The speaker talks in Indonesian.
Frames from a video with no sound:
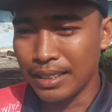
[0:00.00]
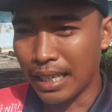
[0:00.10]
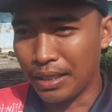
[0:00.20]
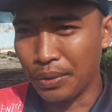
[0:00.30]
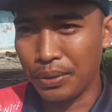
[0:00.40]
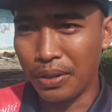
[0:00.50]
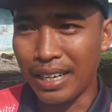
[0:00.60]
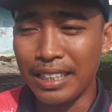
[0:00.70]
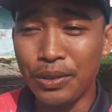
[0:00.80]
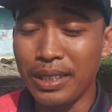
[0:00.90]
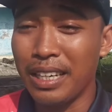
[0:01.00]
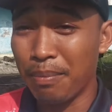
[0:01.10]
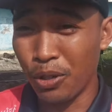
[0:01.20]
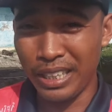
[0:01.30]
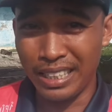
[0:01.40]
satu orang itu
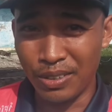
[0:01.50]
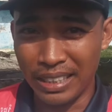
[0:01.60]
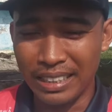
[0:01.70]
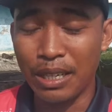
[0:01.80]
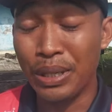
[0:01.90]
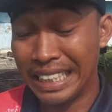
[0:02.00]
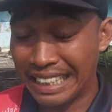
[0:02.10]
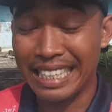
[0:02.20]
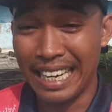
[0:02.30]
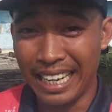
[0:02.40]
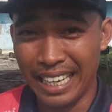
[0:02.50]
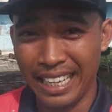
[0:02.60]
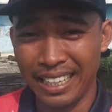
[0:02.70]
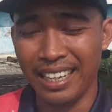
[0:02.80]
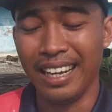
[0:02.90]
tiga poin nyawa, nyawanya tiga.
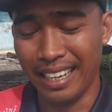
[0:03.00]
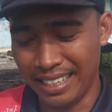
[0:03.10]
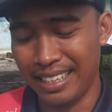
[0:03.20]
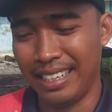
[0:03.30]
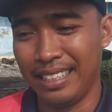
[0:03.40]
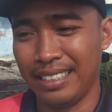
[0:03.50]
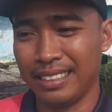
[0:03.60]
Tiga ya. Uh.